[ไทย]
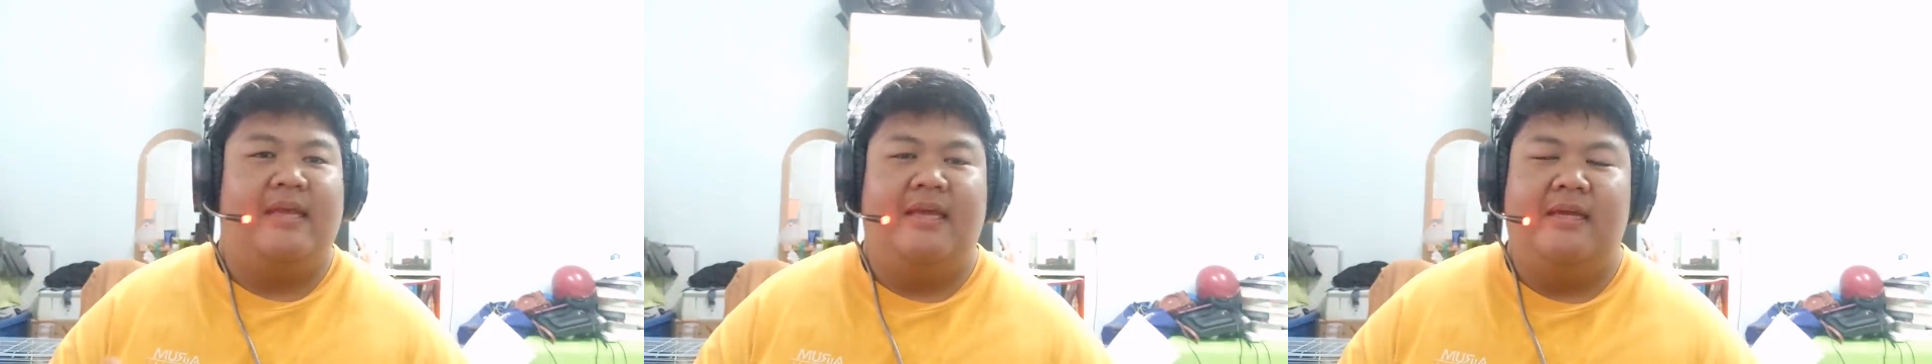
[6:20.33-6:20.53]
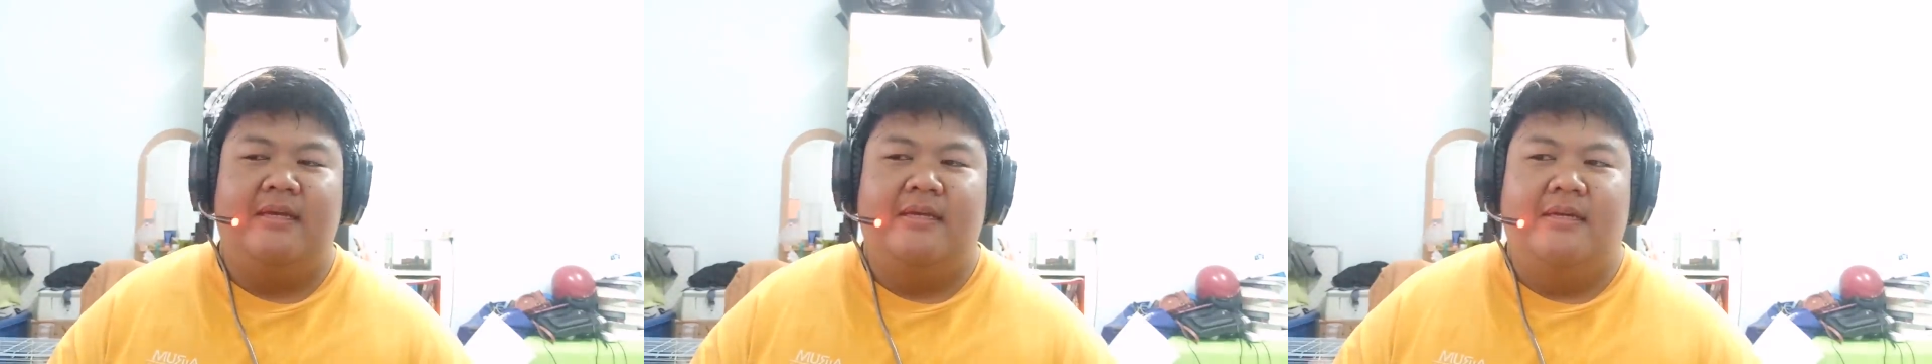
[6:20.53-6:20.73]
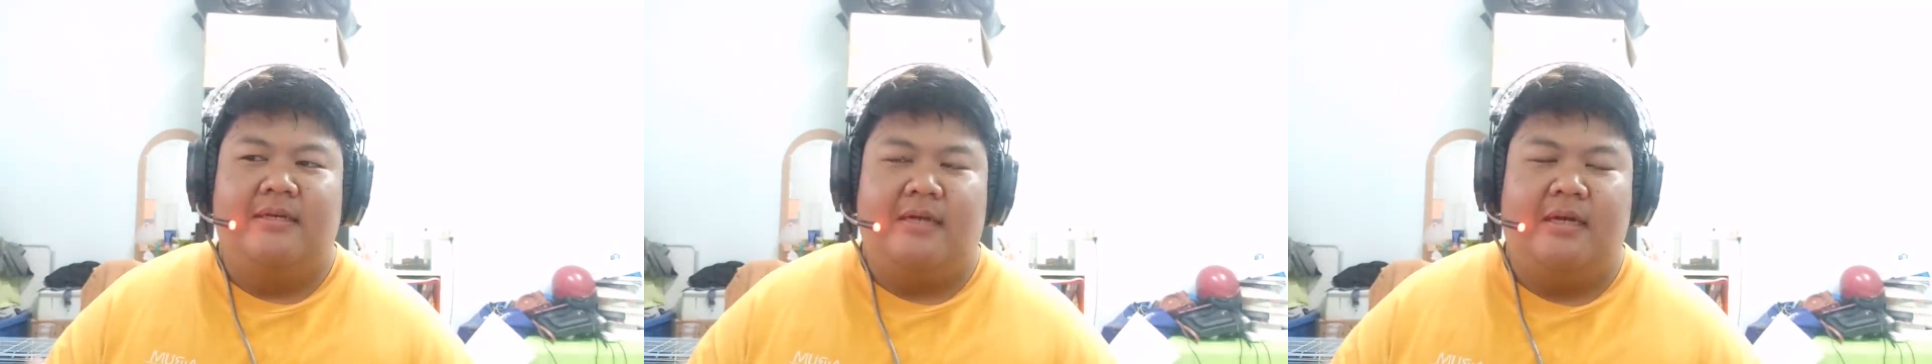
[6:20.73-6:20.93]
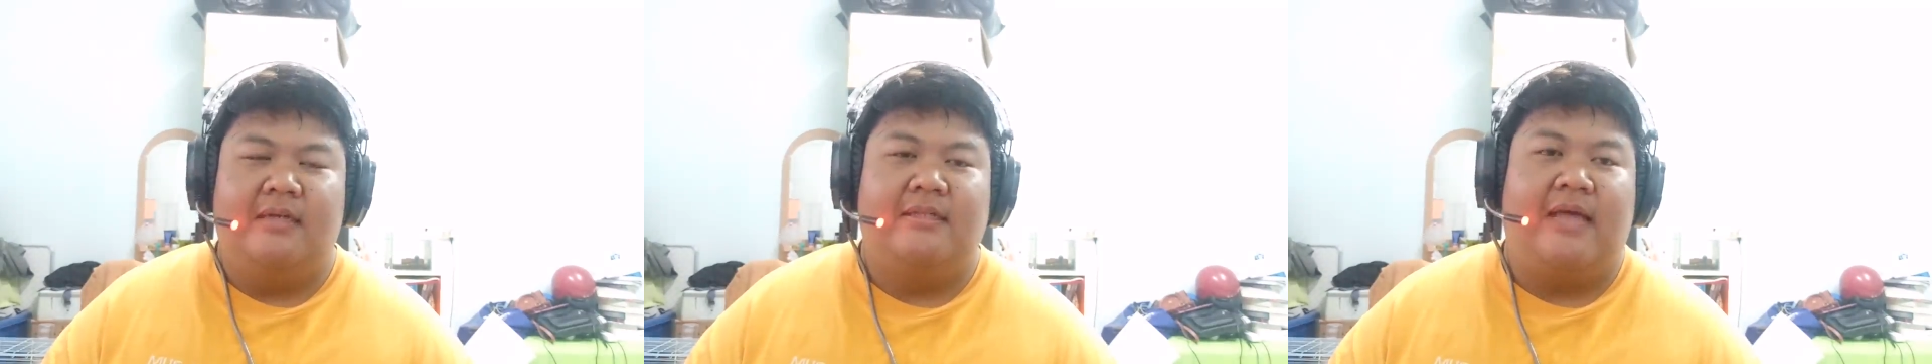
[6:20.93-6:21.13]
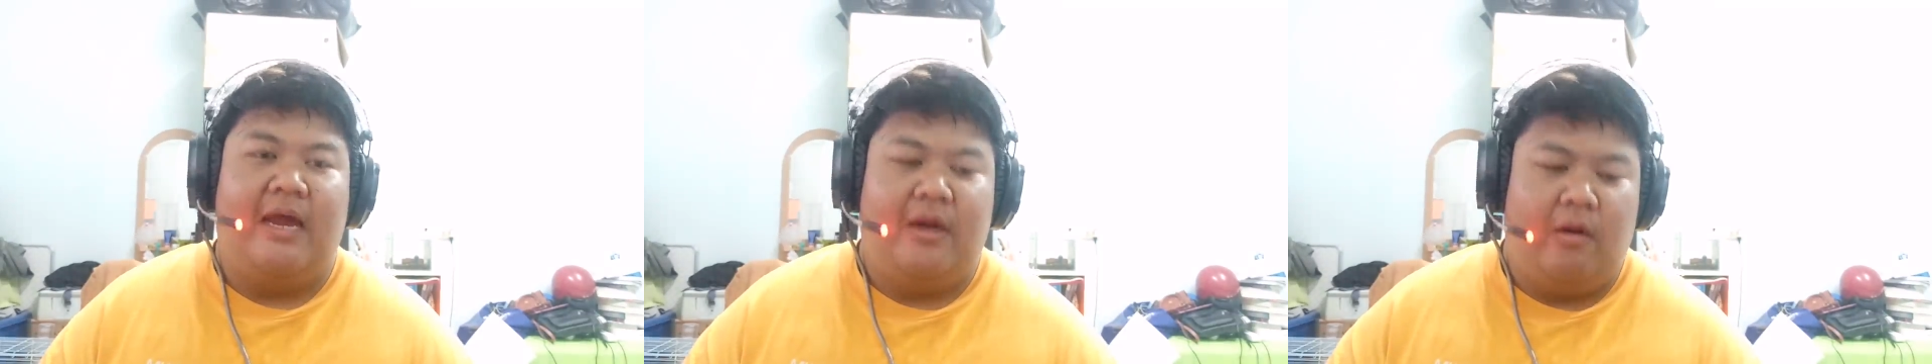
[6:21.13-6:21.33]
นะก็
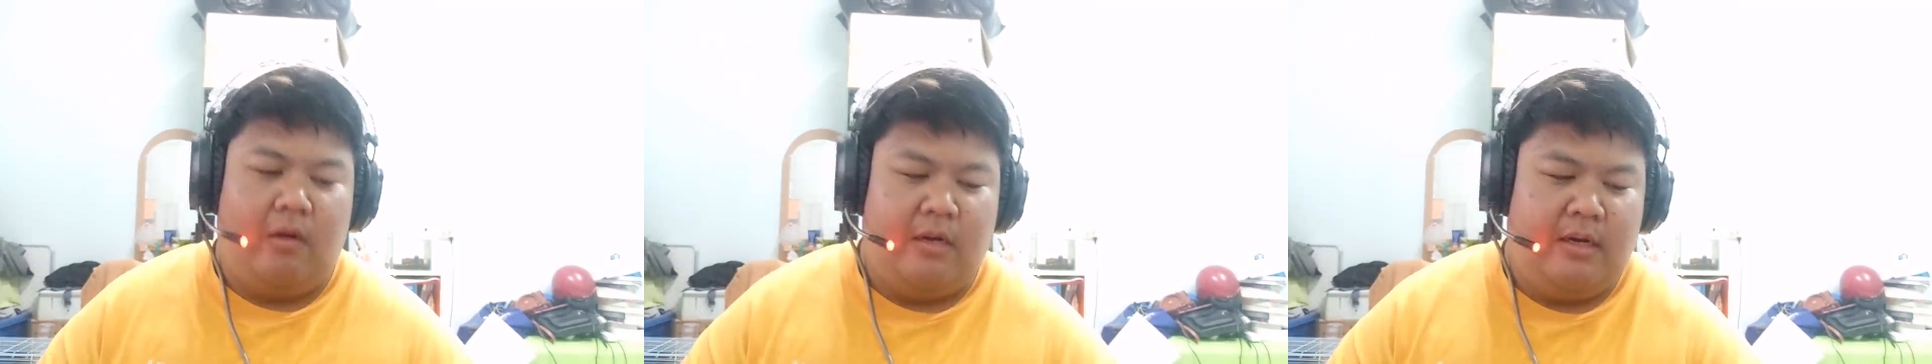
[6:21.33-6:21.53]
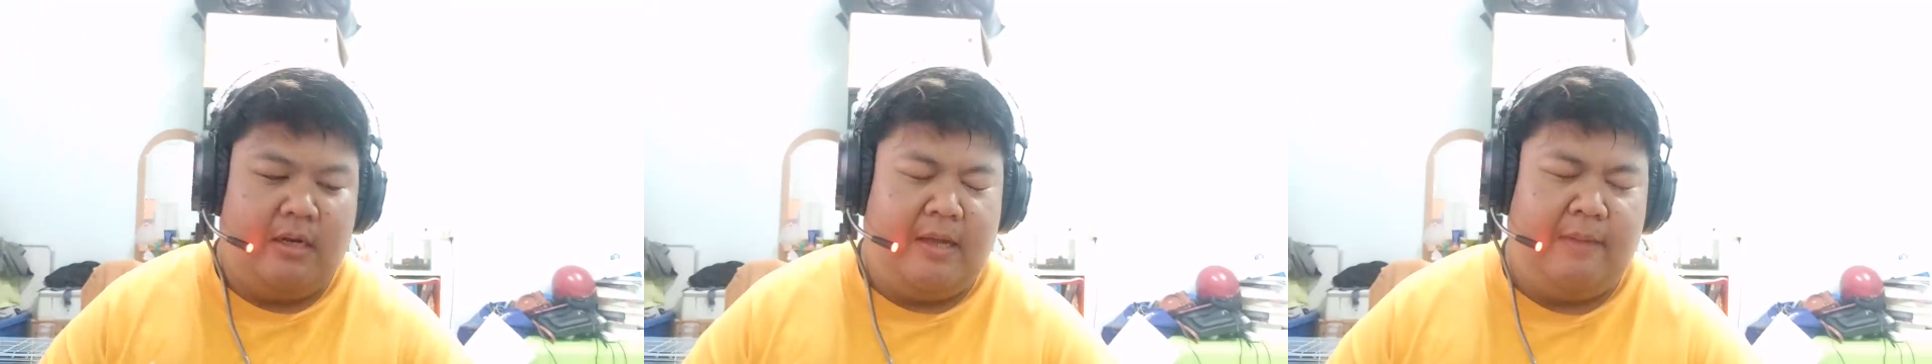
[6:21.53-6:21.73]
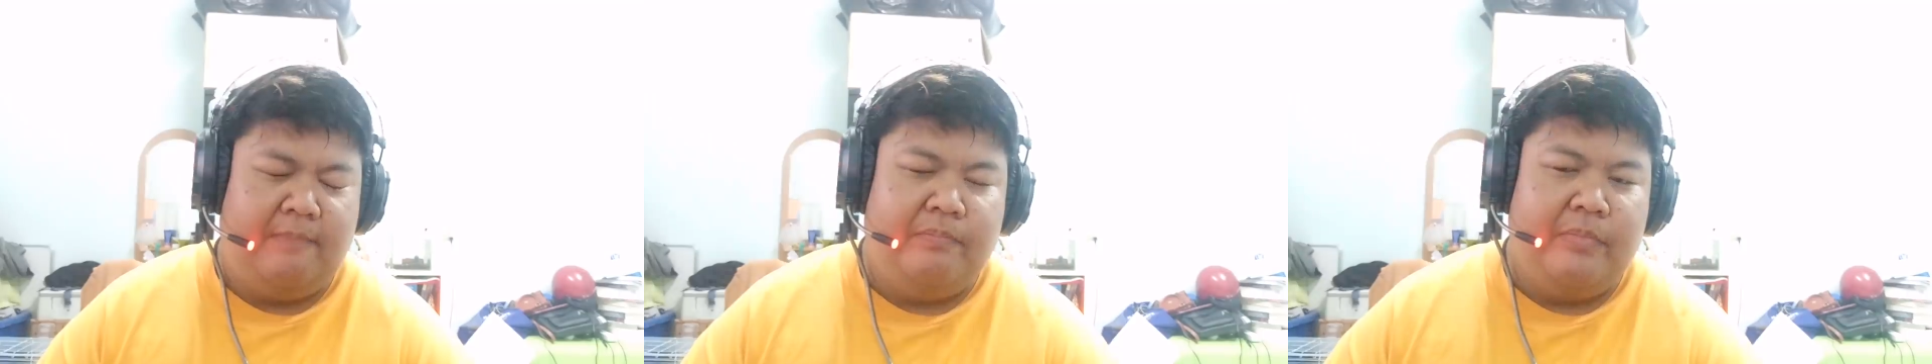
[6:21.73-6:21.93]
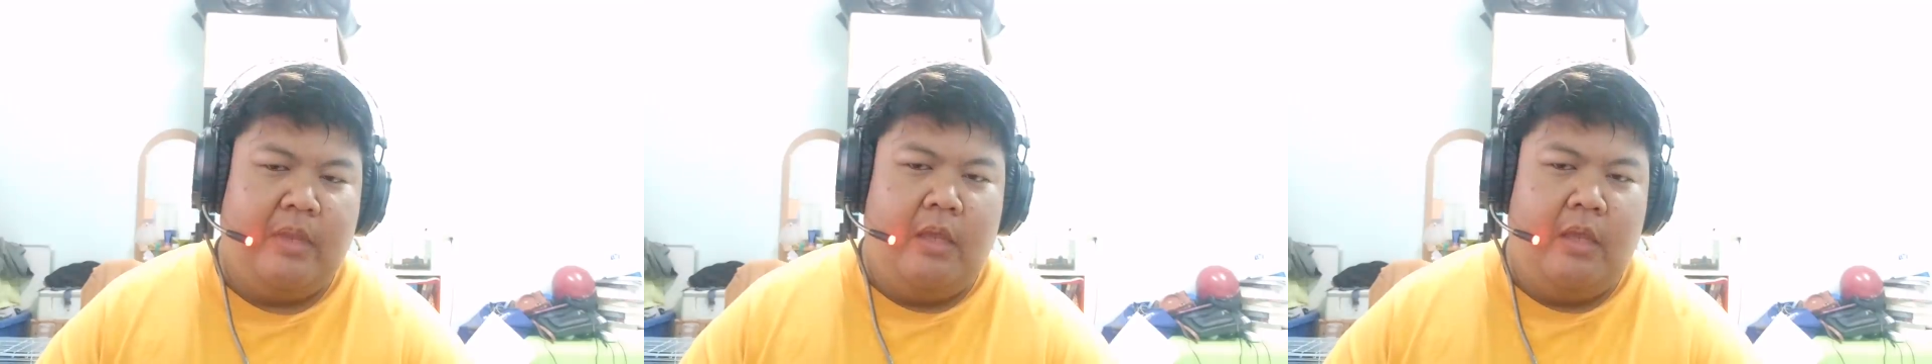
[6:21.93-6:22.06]
คือธานอสนะครับ